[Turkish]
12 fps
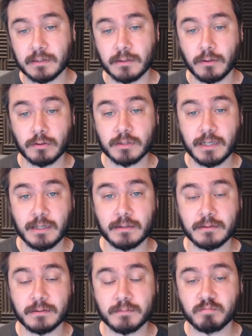orada
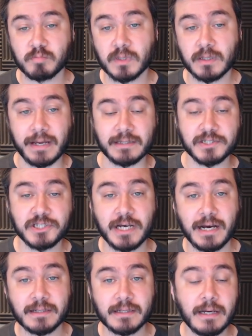yani
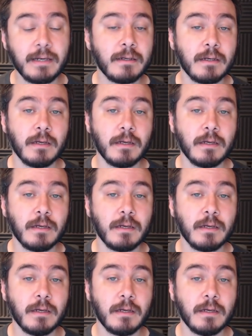dışarıda